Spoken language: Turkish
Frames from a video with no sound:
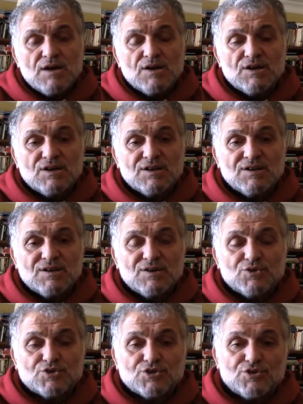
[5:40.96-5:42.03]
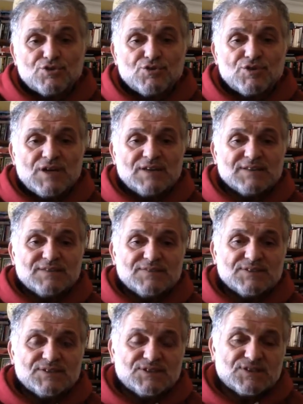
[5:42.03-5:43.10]
Ee, Üçüncü Dünya
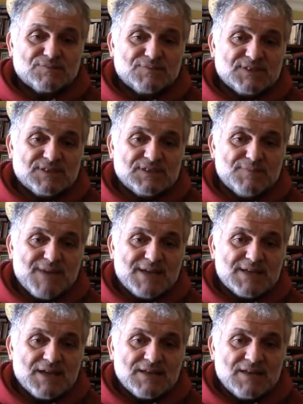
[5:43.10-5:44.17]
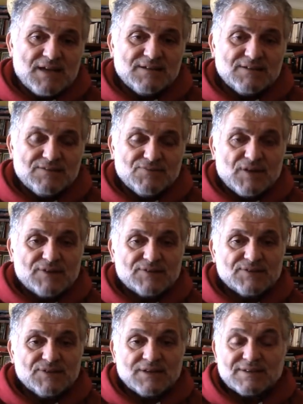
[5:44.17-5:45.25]
Savaşı çıkmasını bekleyenler
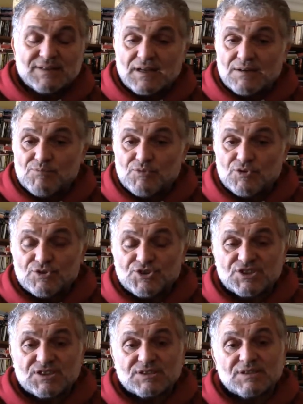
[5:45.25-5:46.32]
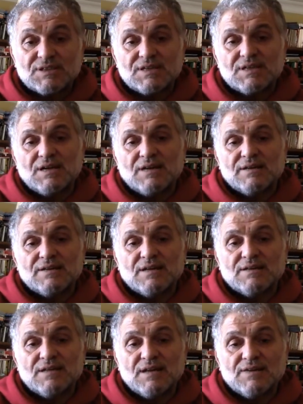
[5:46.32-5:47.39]
vardı. Hatta bunun çıktığını ilan
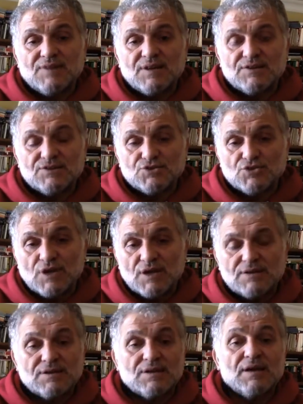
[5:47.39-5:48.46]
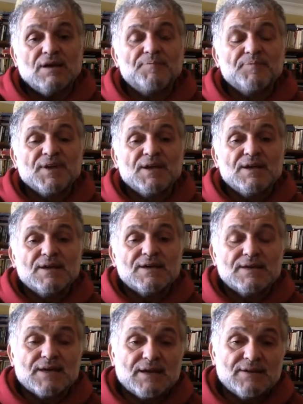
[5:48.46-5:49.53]
edenler vardı. Şu haliyle
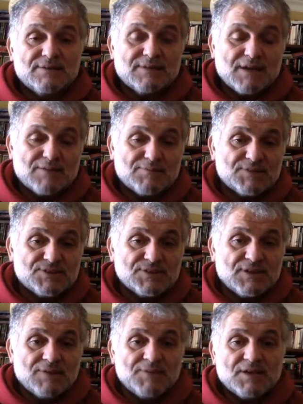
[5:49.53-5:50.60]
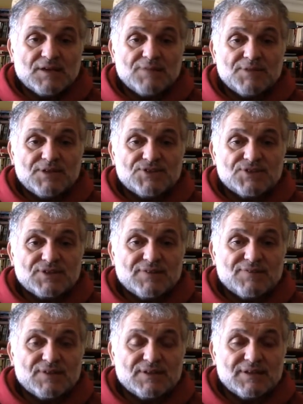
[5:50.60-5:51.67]
İran'ın tek başına Amerika Birleşik
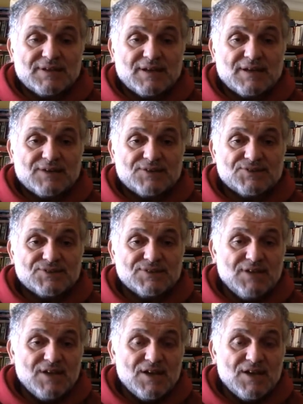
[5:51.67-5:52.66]
Devletleri'ne karşı